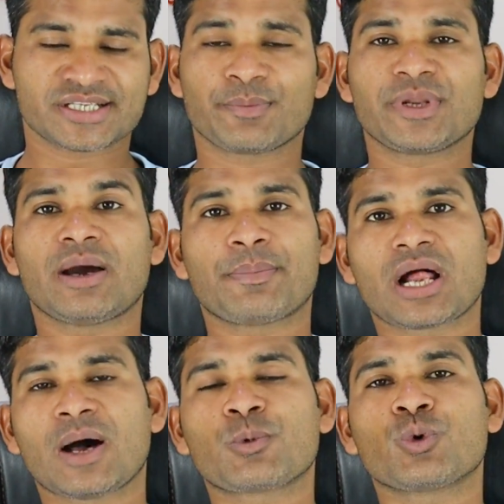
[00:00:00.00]
सिंपली यहाँ पर
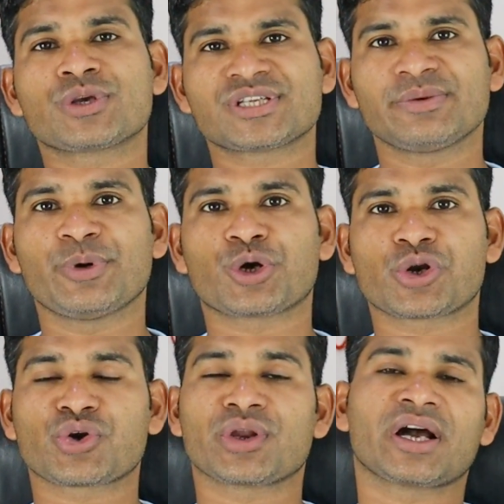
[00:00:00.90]
आपको किसी भी
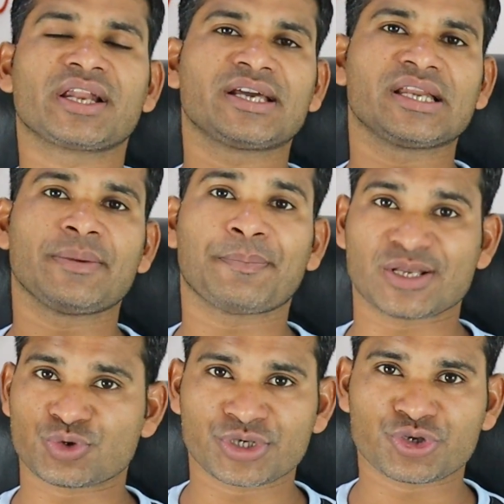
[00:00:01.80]
ऑर्डर को लगाने के लिए
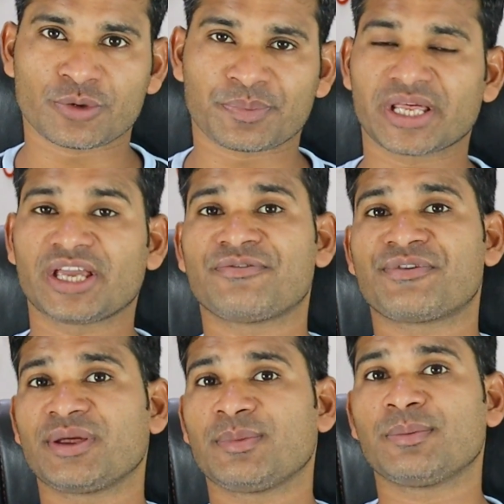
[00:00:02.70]
पैसों की जरूरत पड़ेगी
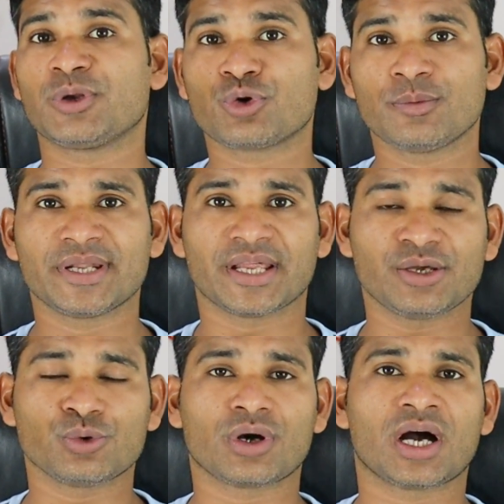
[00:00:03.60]
फ्री में बिल्कुल भी
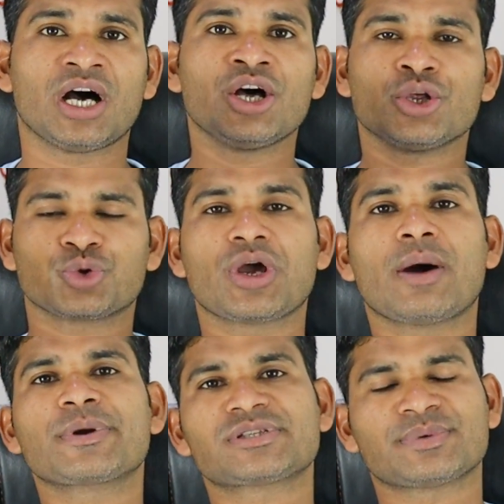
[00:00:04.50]
नहीं होगा तो
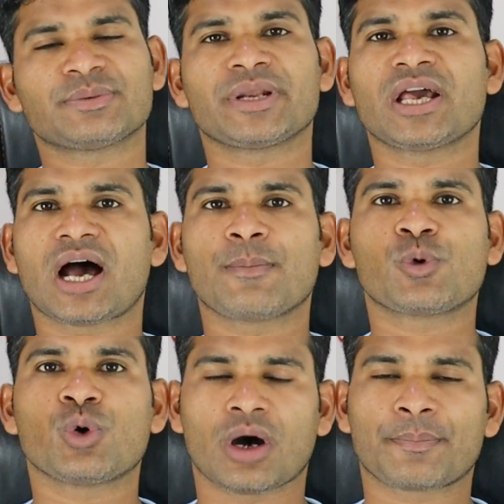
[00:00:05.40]
यहाँ पर सबसे पहले
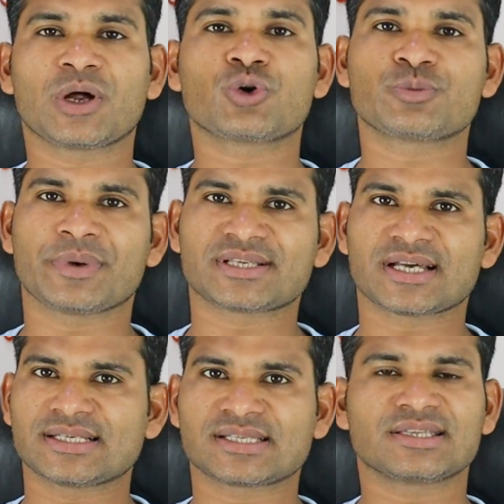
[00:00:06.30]
आपको अपना कुछ
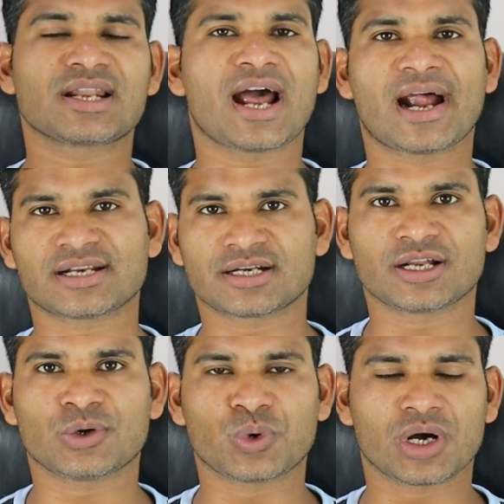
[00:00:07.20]
पैसा इसके अंदर ऐड
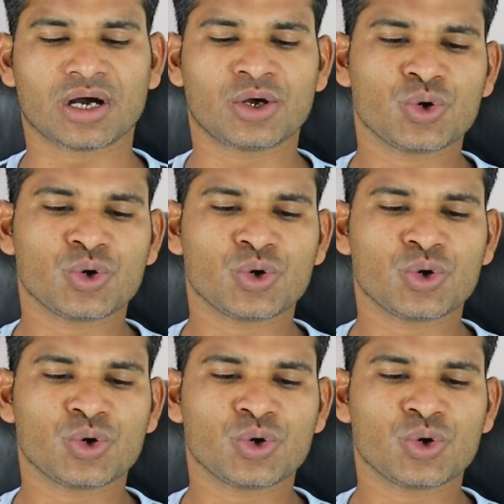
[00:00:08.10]
करना होगा